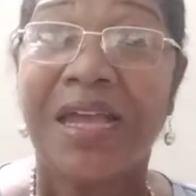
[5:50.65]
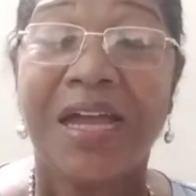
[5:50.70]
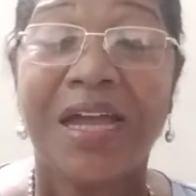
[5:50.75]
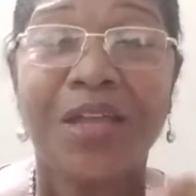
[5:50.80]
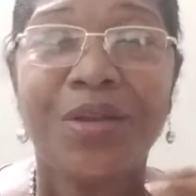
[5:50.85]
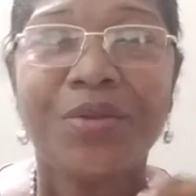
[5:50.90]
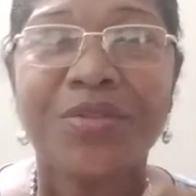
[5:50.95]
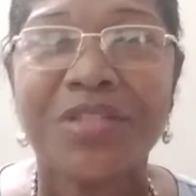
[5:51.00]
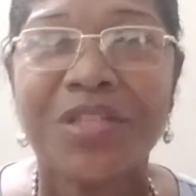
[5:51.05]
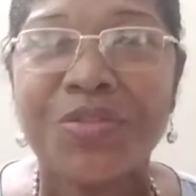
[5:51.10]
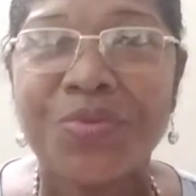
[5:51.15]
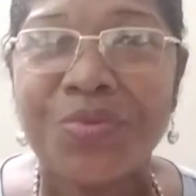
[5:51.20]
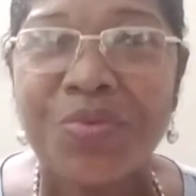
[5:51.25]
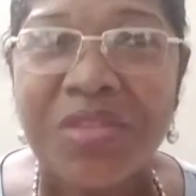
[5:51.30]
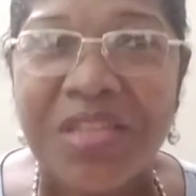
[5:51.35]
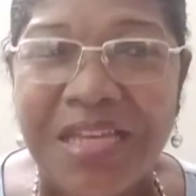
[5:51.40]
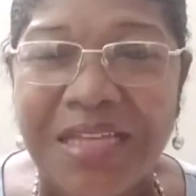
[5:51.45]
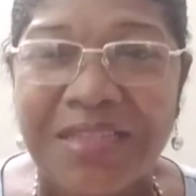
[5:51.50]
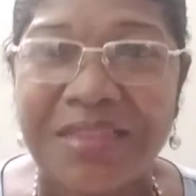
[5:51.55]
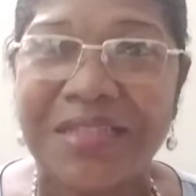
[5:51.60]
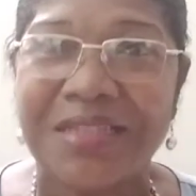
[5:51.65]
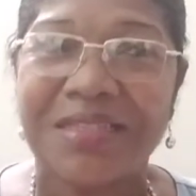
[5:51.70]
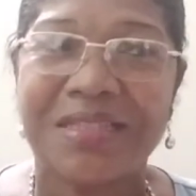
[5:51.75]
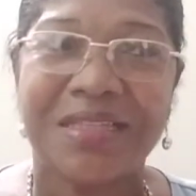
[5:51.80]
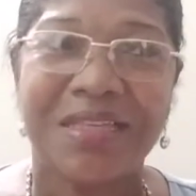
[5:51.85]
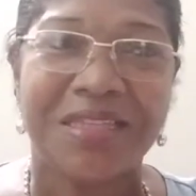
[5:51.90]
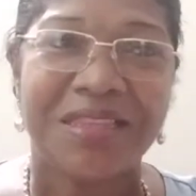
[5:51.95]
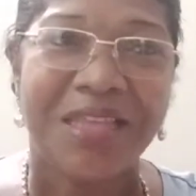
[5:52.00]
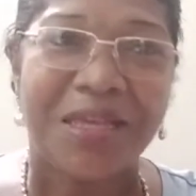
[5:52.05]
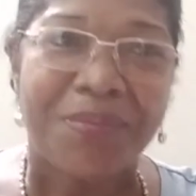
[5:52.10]
A los estudiantes
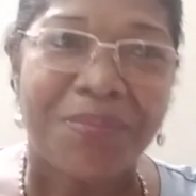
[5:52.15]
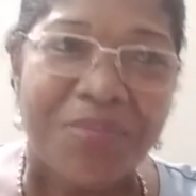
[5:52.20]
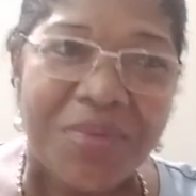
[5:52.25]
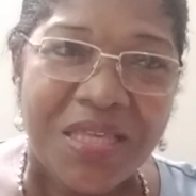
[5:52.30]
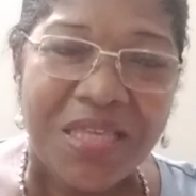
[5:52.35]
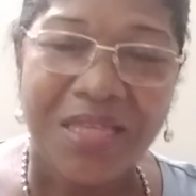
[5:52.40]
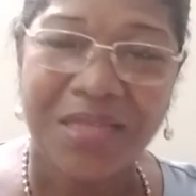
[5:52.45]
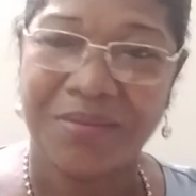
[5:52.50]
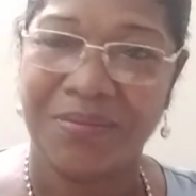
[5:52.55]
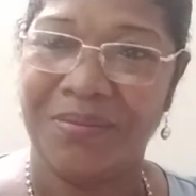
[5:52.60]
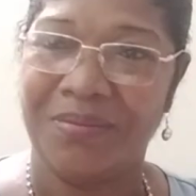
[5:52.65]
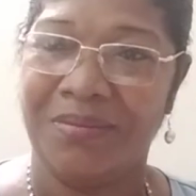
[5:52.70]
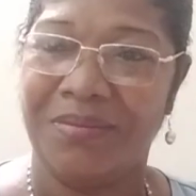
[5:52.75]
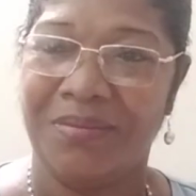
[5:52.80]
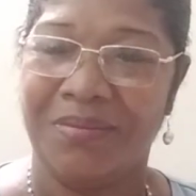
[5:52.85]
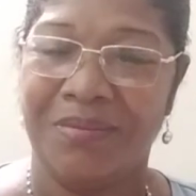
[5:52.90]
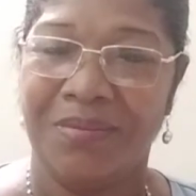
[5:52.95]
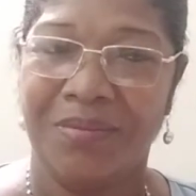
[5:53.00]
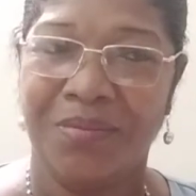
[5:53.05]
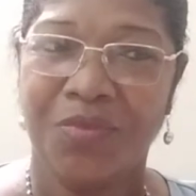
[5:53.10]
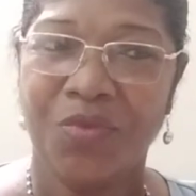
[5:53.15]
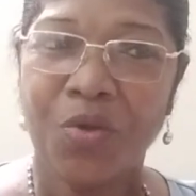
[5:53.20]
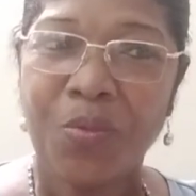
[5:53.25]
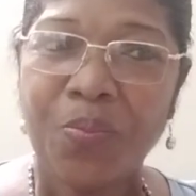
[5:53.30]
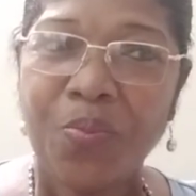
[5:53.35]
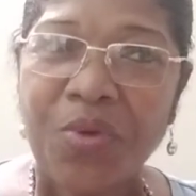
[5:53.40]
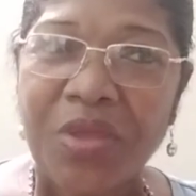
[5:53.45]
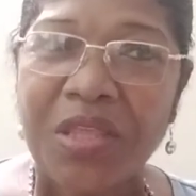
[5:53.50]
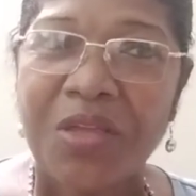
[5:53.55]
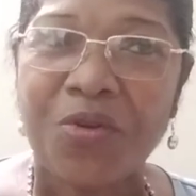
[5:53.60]
que también no
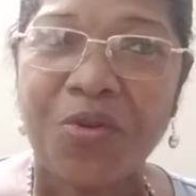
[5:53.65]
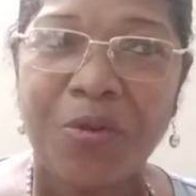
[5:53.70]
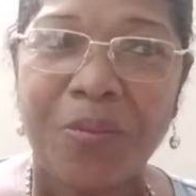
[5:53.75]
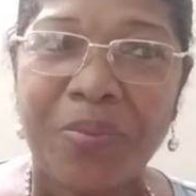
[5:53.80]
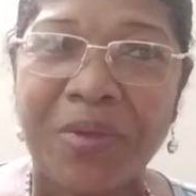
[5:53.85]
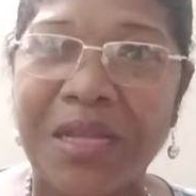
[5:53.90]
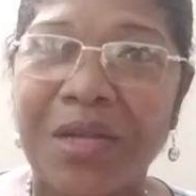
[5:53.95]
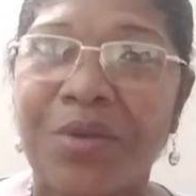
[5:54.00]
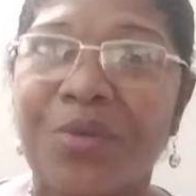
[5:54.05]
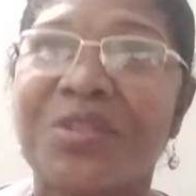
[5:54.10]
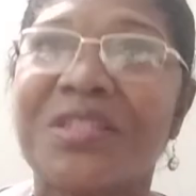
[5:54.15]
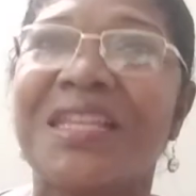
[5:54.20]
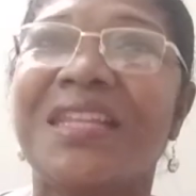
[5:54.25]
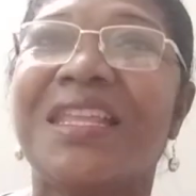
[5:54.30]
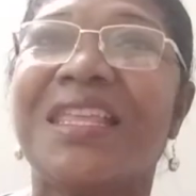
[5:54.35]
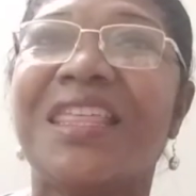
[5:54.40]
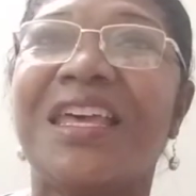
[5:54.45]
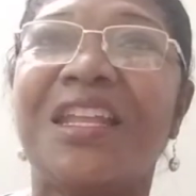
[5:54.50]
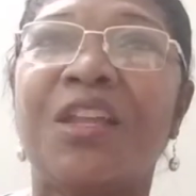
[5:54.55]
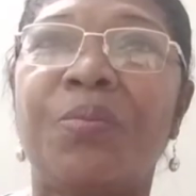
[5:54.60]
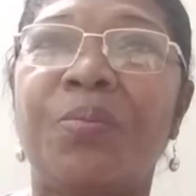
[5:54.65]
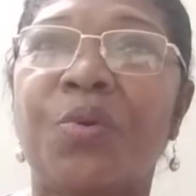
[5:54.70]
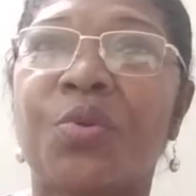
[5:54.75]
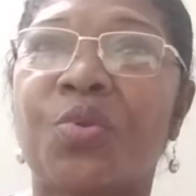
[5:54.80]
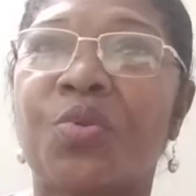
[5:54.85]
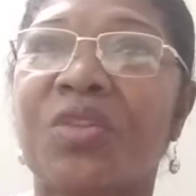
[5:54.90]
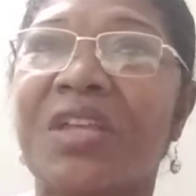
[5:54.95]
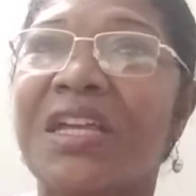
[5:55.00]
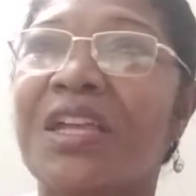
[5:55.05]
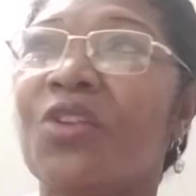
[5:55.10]
pueden comprarlo, se le da la
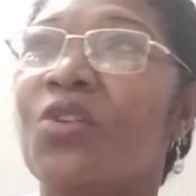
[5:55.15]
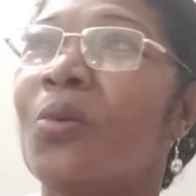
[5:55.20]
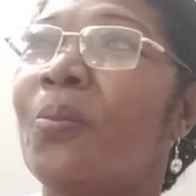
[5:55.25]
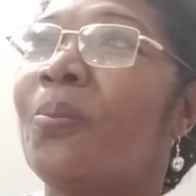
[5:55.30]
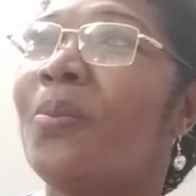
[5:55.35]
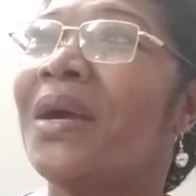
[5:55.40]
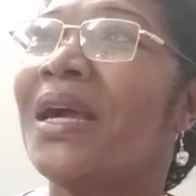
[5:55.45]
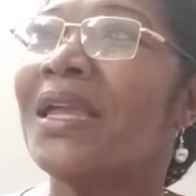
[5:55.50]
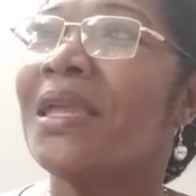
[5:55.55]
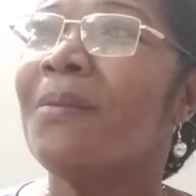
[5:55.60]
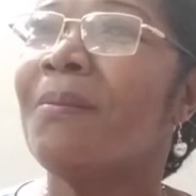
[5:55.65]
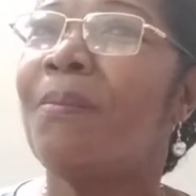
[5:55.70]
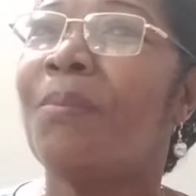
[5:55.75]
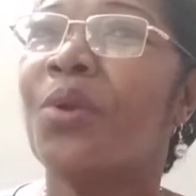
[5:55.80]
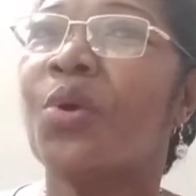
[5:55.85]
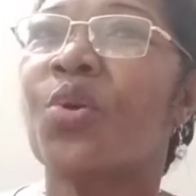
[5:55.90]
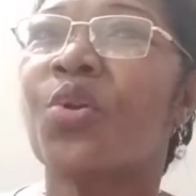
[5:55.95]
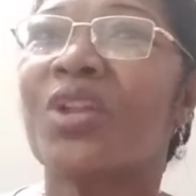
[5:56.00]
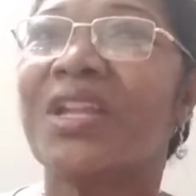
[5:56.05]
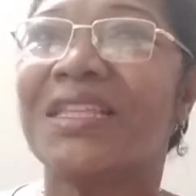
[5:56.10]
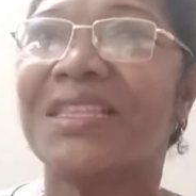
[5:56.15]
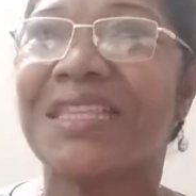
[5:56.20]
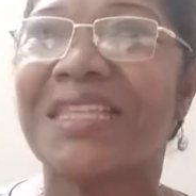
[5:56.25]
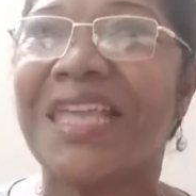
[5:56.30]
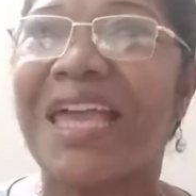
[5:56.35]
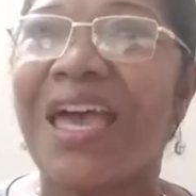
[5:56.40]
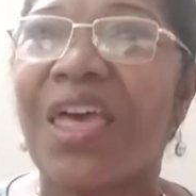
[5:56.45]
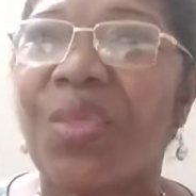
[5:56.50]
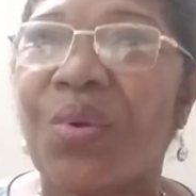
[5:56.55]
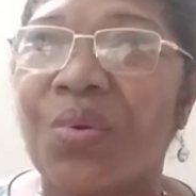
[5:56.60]
oportunidad que lo paguen
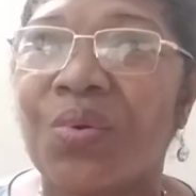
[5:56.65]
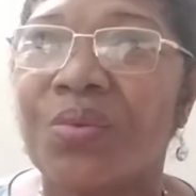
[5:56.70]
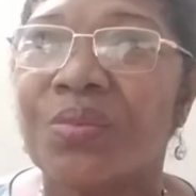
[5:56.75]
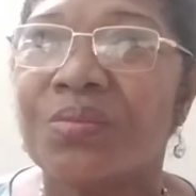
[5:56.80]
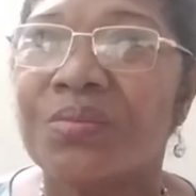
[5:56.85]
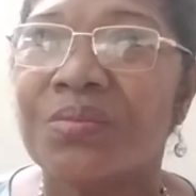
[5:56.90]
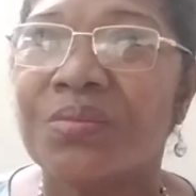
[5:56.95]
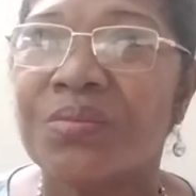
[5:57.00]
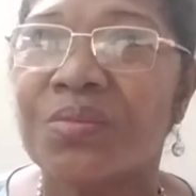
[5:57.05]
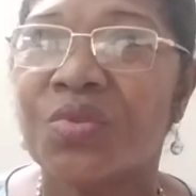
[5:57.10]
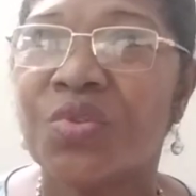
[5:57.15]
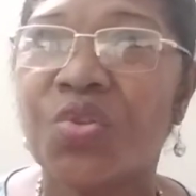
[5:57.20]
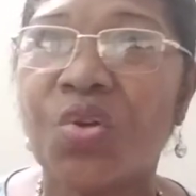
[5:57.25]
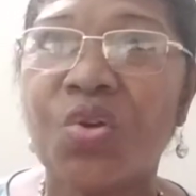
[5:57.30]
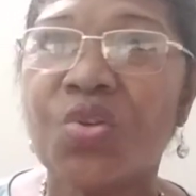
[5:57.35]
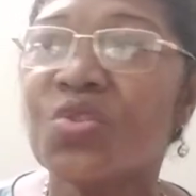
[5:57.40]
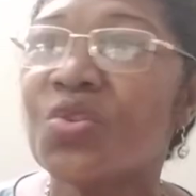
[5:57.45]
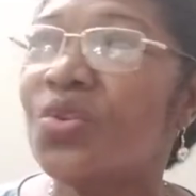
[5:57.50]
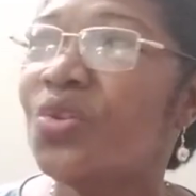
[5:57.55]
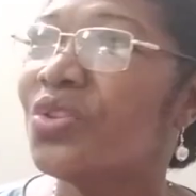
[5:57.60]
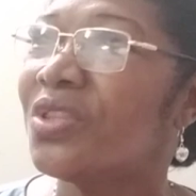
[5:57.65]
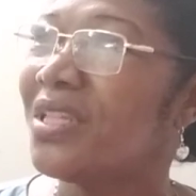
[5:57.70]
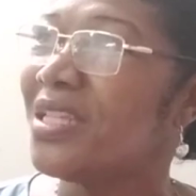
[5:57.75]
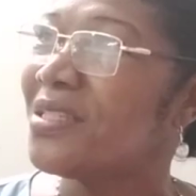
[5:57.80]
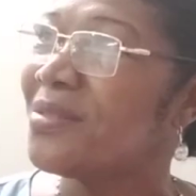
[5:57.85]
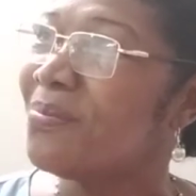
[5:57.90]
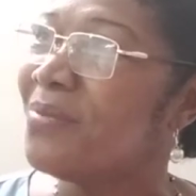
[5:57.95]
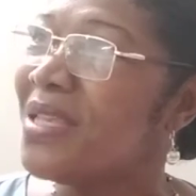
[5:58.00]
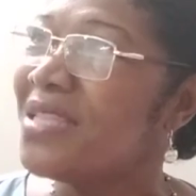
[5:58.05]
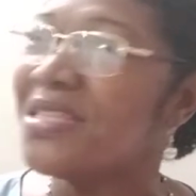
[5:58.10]
prorrateado, dos o
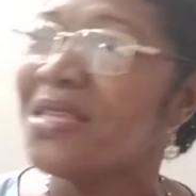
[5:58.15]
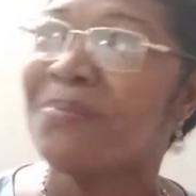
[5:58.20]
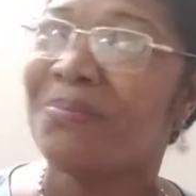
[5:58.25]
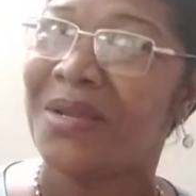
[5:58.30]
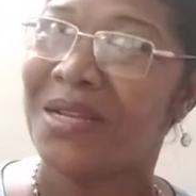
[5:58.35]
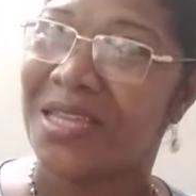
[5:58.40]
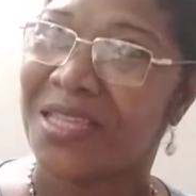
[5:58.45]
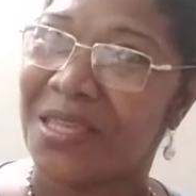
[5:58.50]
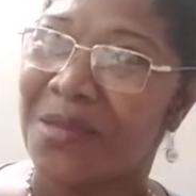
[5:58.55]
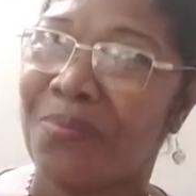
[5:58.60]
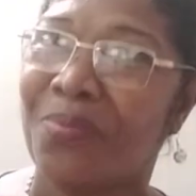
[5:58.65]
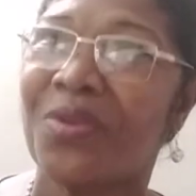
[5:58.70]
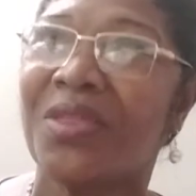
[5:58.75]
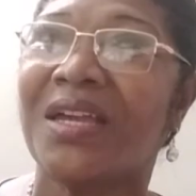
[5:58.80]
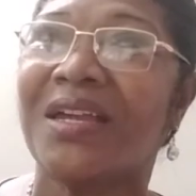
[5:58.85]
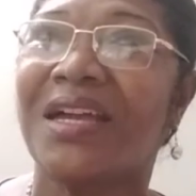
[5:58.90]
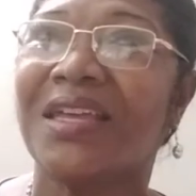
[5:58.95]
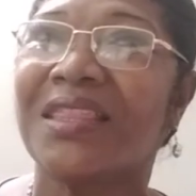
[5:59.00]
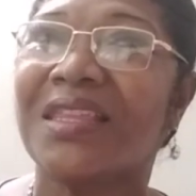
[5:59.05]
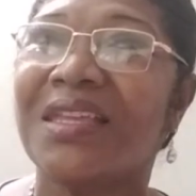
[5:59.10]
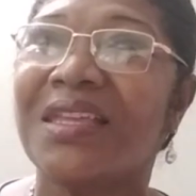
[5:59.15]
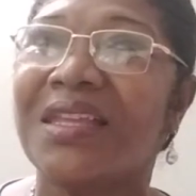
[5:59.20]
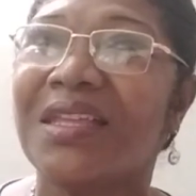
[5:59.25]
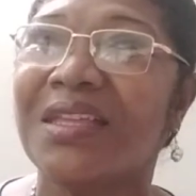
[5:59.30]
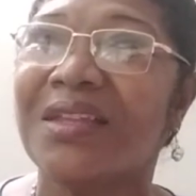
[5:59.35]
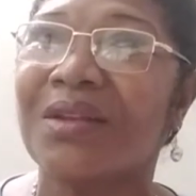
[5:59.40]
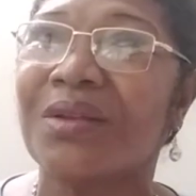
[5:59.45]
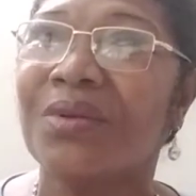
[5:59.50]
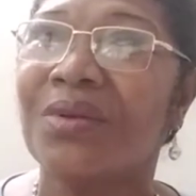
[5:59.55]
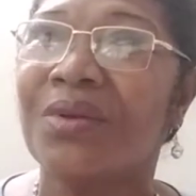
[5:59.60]
tres meses para que puedan
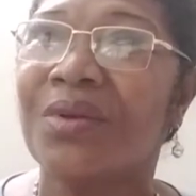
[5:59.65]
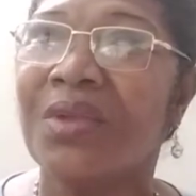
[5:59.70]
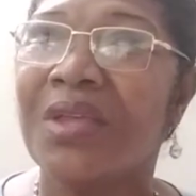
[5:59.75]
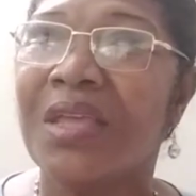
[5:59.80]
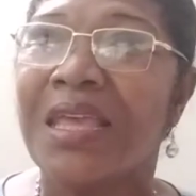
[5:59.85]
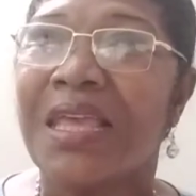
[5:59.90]
adquirirlo.